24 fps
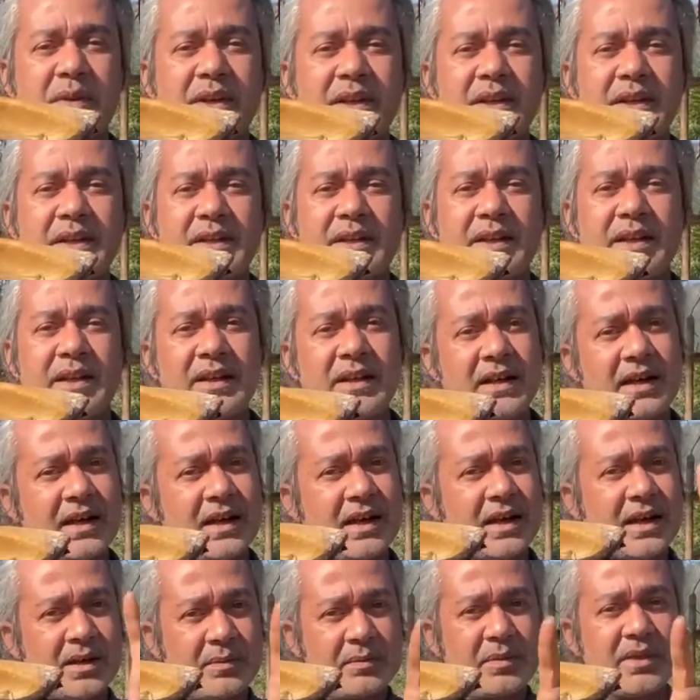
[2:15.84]
পারে
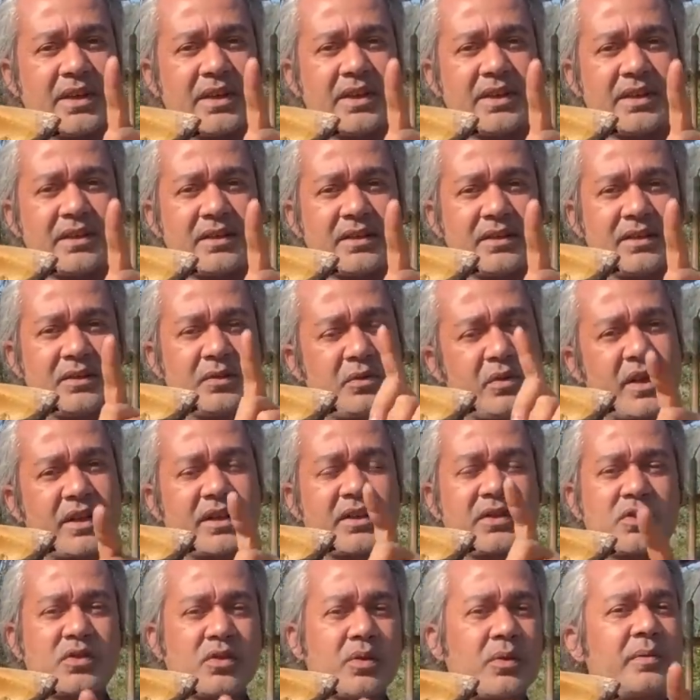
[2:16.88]
আমি দুই
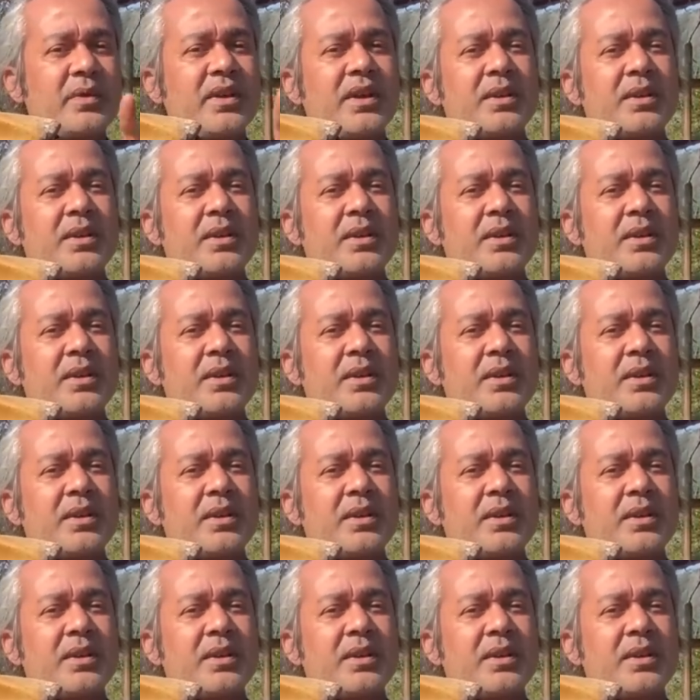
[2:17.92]
একটা ছবি